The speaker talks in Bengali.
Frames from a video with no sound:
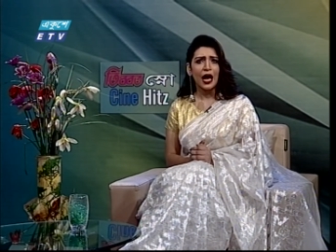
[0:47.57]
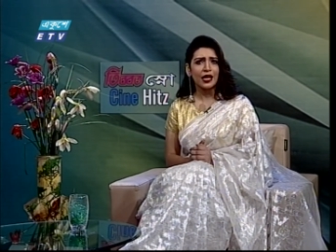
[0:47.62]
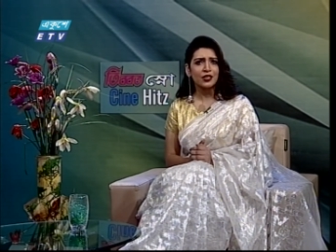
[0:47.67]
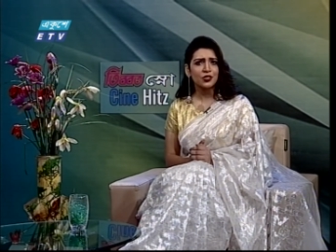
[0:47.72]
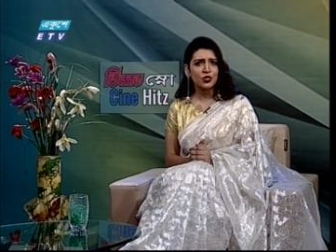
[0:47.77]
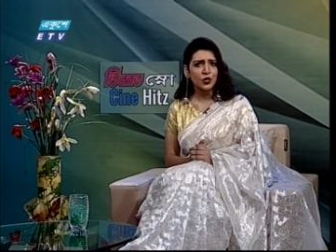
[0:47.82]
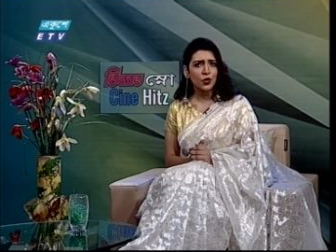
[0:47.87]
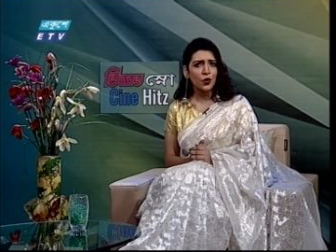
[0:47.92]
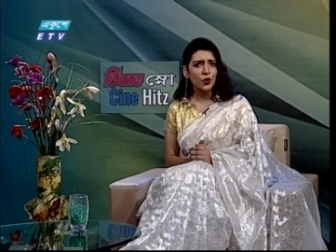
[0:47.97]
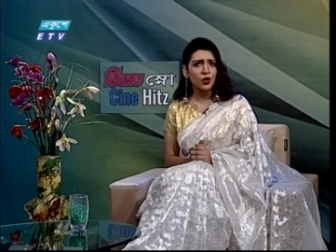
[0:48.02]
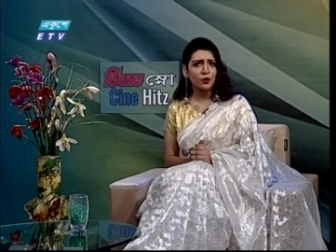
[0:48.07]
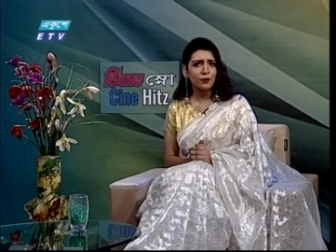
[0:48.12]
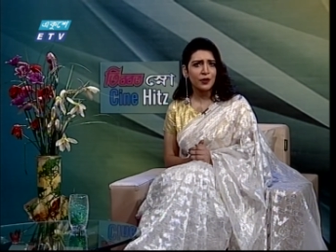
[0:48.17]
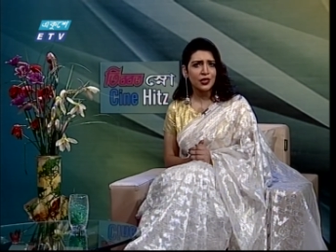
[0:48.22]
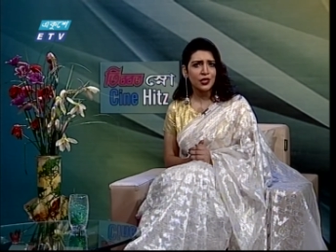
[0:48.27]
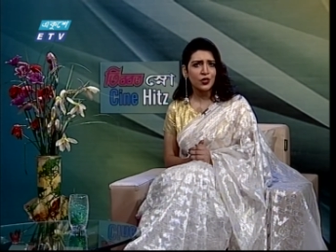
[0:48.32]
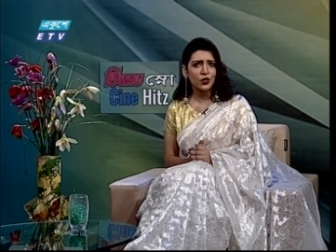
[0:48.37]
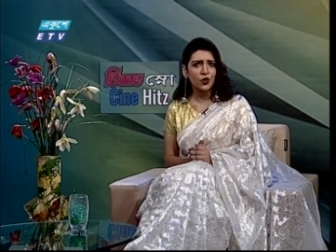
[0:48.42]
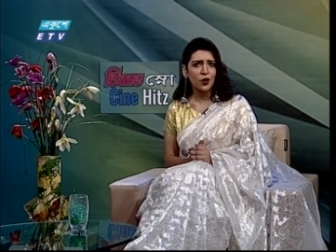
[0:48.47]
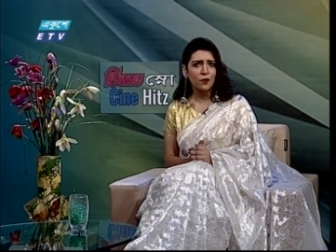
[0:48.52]
আজকেও এর
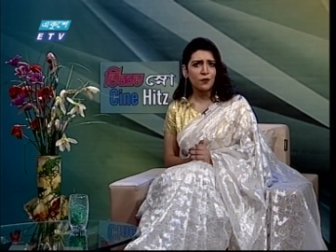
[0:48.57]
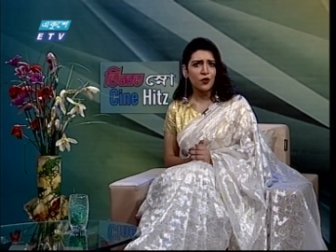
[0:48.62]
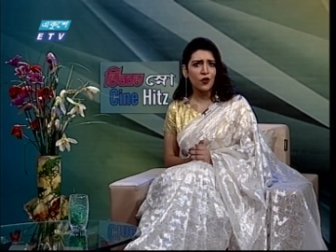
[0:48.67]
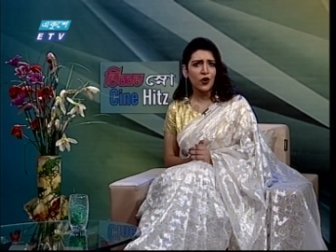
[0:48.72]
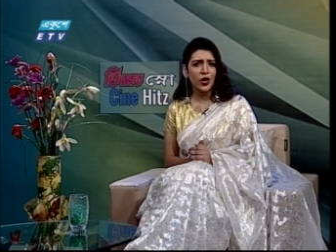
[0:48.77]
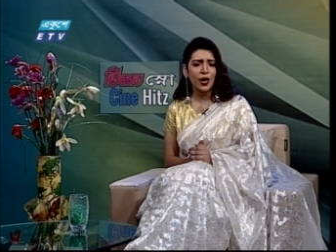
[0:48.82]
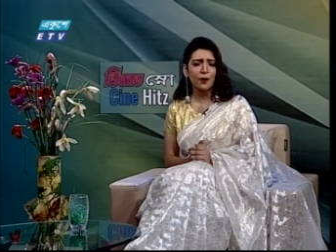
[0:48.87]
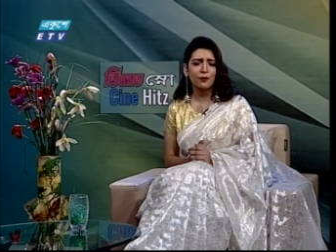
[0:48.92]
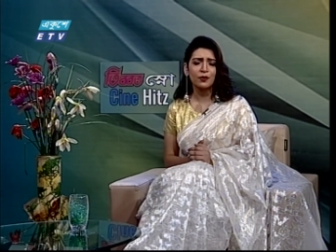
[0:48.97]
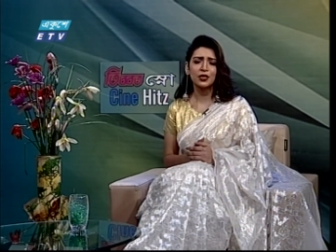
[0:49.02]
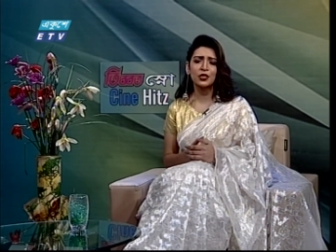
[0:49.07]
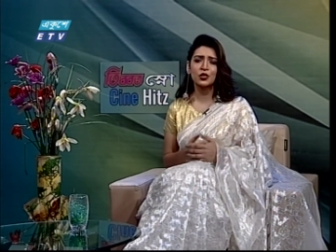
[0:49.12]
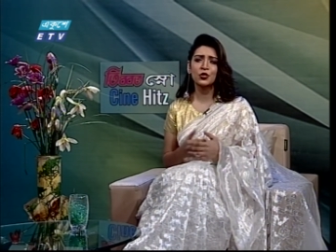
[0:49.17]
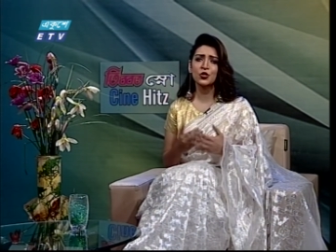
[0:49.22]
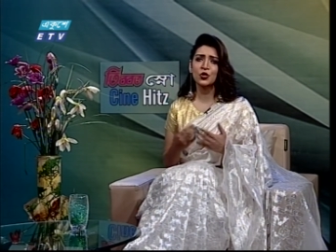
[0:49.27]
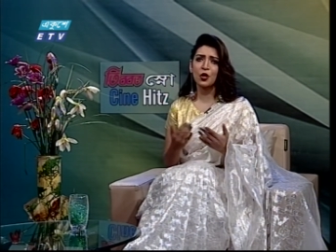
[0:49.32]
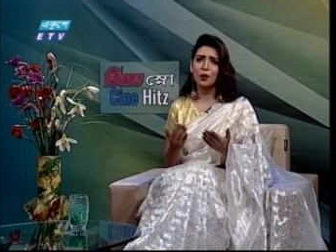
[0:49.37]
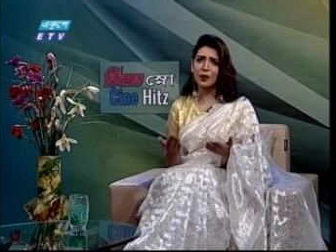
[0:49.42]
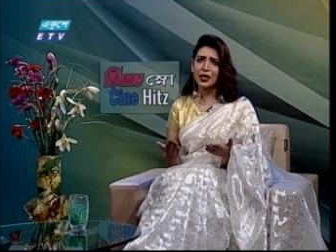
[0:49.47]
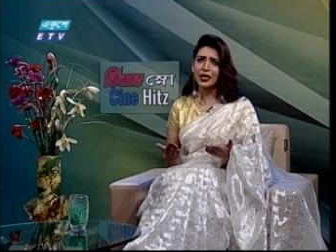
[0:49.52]
ব্যতিক্রম নয় আপনাদের
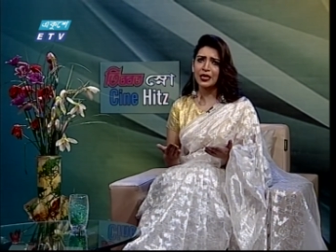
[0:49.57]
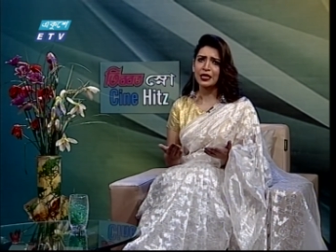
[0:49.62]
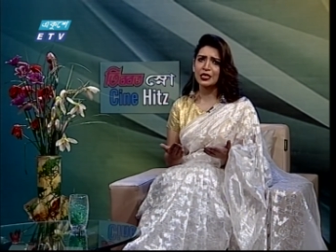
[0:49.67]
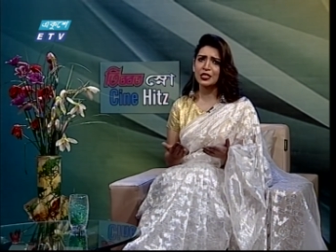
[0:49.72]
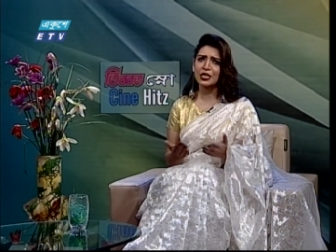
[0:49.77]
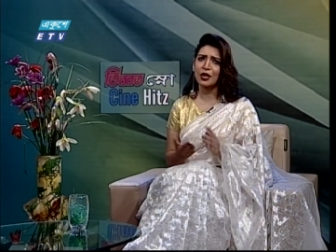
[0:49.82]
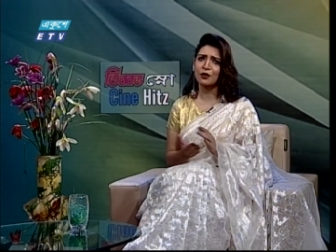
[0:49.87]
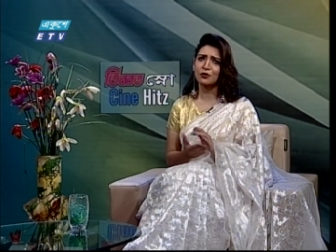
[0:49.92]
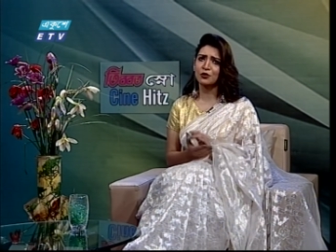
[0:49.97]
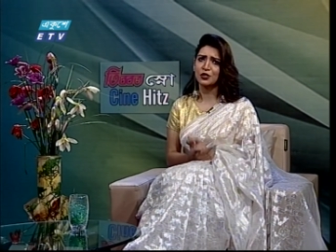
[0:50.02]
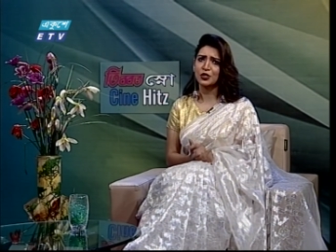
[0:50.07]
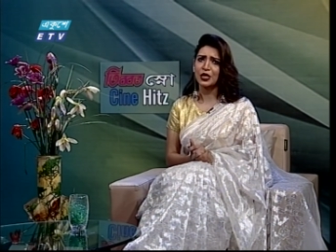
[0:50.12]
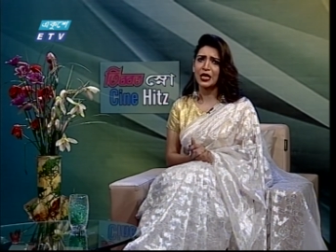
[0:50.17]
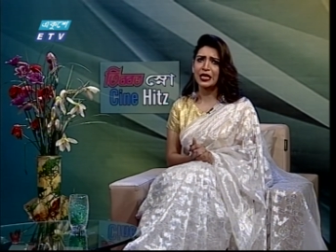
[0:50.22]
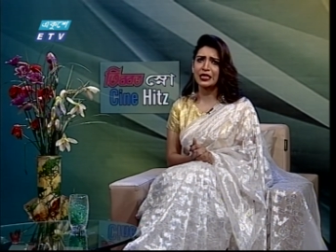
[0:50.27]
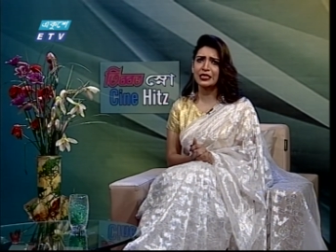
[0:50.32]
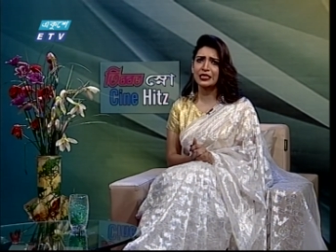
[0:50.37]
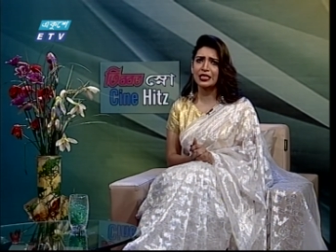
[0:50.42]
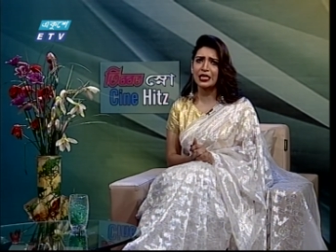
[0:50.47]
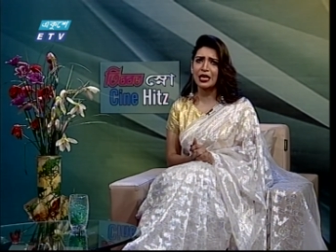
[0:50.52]
আপনাদের সবাইকে স্বাগত
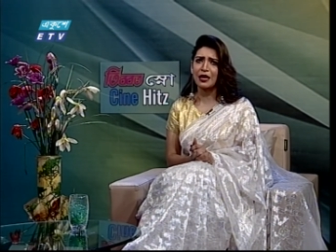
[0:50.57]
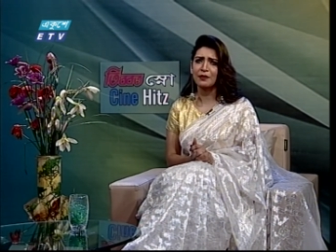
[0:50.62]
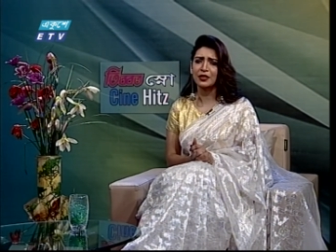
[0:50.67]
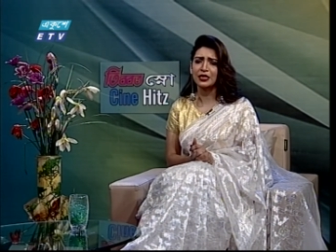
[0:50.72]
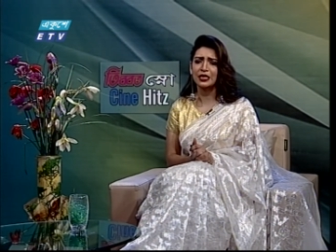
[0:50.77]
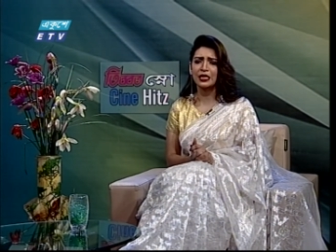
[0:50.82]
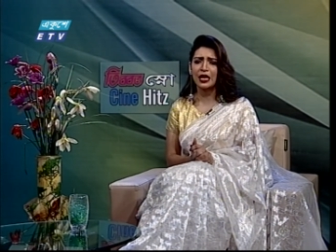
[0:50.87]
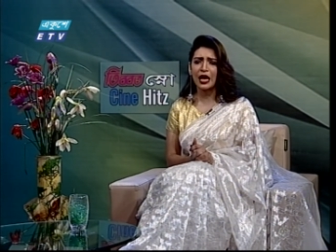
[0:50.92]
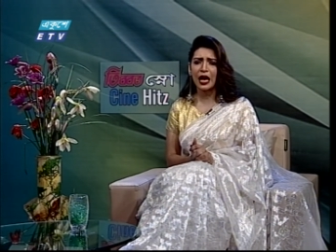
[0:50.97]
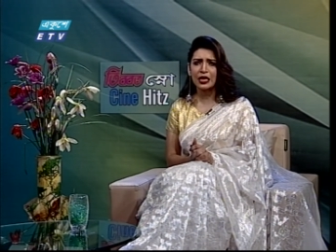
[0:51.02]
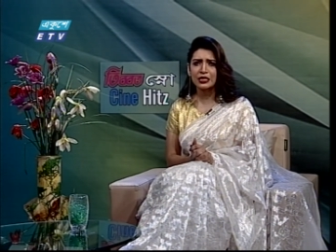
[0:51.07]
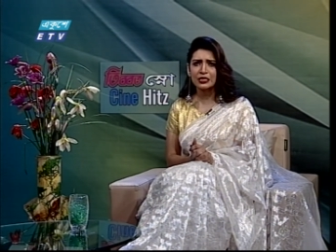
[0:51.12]
জানাচ্ছি আমাদের